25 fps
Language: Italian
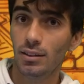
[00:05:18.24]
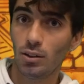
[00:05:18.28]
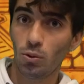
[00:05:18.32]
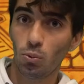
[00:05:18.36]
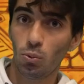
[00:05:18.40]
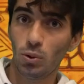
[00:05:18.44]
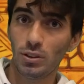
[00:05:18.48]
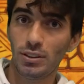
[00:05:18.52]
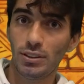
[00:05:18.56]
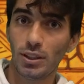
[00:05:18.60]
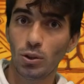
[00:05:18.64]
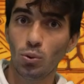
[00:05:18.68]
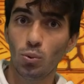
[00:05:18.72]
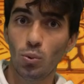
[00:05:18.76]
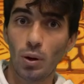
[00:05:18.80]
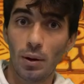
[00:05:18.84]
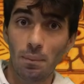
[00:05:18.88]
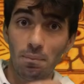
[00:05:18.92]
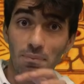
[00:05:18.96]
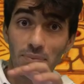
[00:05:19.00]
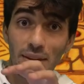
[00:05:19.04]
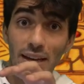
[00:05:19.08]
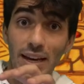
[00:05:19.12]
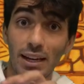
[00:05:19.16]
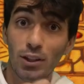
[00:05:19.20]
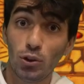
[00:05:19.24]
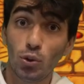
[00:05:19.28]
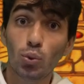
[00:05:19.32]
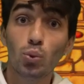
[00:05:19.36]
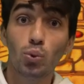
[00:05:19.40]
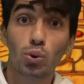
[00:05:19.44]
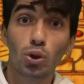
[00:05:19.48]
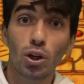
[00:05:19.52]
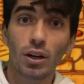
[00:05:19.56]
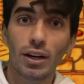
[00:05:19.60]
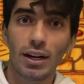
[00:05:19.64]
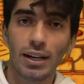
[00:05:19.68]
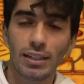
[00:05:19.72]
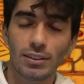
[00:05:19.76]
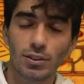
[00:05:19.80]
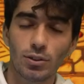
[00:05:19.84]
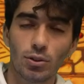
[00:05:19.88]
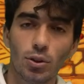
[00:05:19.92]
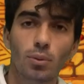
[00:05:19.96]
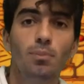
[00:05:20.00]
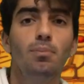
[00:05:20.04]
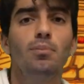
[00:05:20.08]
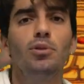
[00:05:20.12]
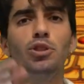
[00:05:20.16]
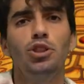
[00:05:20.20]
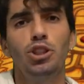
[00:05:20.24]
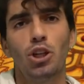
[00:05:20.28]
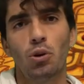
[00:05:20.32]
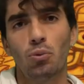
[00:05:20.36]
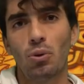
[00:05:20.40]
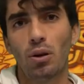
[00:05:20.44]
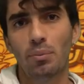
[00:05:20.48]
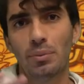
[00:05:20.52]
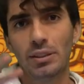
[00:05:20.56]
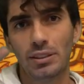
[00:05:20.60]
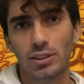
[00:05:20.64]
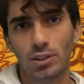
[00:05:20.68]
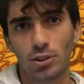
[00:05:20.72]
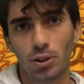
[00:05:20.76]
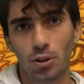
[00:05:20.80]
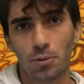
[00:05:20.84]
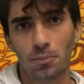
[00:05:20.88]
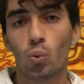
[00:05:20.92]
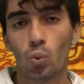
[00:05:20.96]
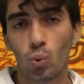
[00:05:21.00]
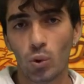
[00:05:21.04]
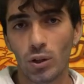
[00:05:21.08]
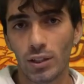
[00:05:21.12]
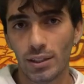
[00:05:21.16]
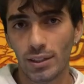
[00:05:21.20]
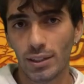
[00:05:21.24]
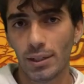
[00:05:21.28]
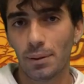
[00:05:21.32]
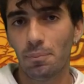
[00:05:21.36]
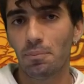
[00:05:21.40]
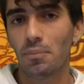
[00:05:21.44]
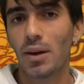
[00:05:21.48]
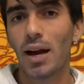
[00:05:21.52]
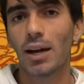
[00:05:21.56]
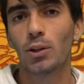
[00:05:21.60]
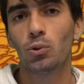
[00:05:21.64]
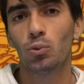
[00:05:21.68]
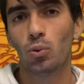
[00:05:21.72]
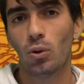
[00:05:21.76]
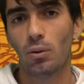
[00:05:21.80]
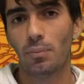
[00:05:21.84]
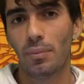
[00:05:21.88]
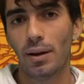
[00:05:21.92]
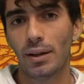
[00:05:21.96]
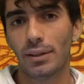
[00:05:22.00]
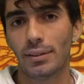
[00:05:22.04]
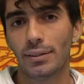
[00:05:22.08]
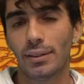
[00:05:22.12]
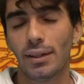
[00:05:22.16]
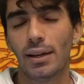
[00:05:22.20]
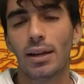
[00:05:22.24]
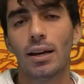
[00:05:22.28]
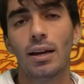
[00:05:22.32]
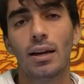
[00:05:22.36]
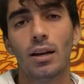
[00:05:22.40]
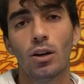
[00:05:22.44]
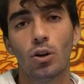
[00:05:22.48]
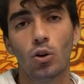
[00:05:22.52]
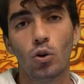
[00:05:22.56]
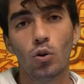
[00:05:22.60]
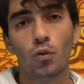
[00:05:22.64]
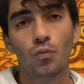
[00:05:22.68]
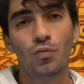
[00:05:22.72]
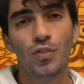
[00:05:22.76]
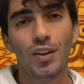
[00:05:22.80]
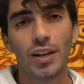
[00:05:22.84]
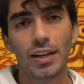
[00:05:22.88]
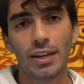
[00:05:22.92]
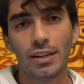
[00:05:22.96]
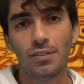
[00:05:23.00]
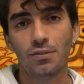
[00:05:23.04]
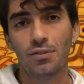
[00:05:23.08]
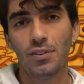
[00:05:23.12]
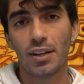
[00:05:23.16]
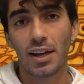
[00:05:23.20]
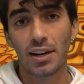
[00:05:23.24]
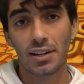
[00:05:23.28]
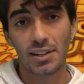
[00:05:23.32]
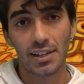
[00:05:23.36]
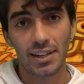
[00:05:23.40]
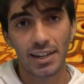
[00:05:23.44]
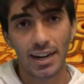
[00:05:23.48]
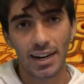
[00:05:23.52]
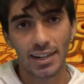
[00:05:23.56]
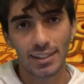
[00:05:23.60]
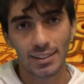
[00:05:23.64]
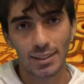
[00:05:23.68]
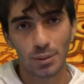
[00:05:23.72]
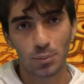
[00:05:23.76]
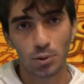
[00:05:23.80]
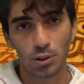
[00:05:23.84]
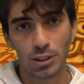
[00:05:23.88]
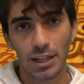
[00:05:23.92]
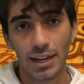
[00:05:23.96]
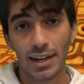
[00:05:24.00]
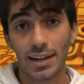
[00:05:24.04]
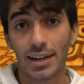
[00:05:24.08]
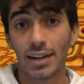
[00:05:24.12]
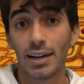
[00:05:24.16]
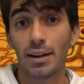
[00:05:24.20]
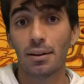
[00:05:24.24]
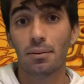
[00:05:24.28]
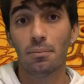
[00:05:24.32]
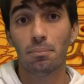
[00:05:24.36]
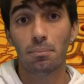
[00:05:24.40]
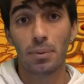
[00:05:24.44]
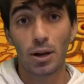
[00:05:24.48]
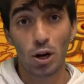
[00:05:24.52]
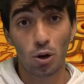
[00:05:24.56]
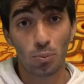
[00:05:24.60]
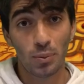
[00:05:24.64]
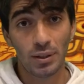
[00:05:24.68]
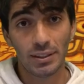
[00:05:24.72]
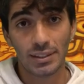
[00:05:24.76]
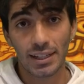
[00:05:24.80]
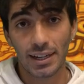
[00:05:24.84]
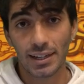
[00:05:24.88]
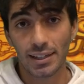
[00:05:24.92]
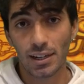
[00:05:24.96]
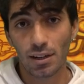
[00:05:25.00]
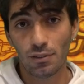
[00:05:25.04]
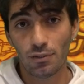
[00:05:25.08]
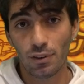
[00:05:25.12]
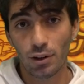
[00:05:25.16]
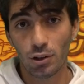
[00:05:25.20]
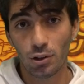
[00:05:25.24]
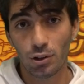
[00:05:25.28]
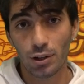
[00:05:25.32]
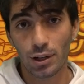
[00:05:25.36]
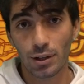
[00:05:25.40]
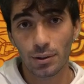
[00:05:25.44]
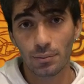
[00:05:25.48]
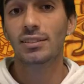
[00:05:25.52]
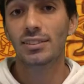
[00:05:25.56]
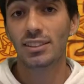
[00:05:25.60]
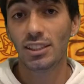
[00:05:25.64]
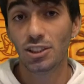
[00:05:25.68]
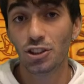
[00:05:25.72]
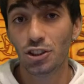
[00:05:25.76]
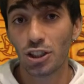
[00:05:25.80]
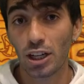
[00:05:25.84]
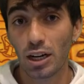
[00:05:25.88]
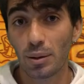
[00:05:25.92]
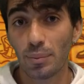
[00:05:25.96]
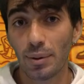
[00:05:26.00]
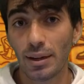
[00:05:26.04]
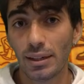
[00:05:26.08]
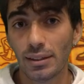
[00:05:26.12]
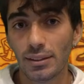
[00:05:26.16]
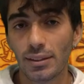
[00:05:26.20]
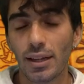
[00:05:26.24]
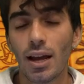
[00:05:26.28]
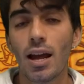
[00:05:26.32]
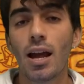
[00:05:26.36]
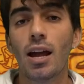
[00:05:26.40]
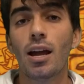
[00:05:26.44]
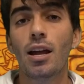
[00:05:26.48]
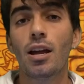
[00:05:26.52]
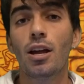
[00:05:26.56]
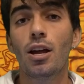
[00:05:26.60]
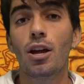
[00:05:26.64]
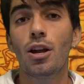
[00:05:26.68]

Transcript: queste due e tutto il resto c'è un abisso. Quindi, attualmente, conviene inviargli carte moderne per aumentarne il valore? Sinceramente,